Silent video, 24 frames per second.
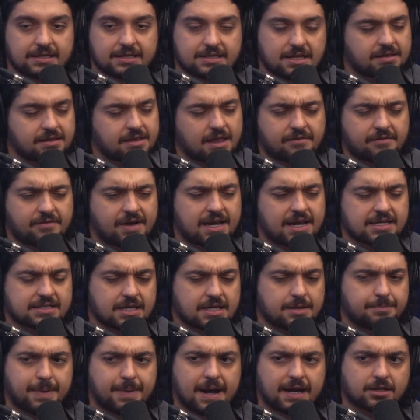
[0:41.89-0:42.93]
Tem, tem várias que
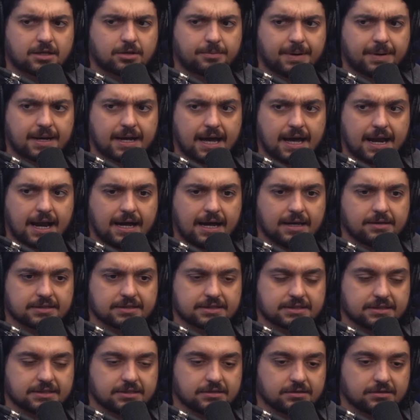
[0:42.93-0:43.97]
impactam pra caralho,
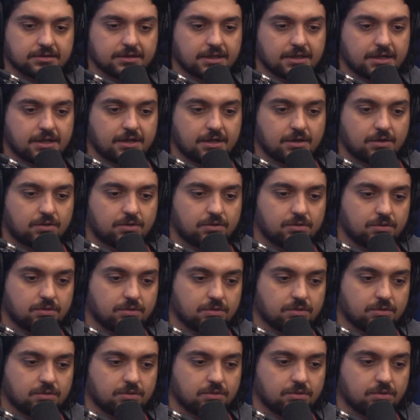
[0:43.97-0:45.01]
assim.
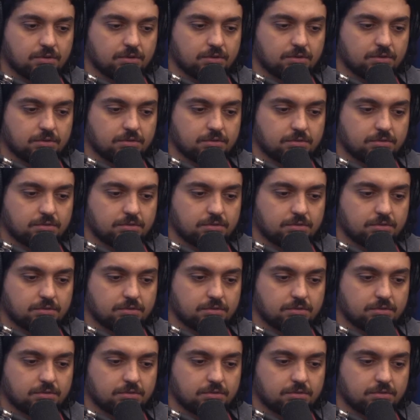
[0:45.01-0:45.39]
O.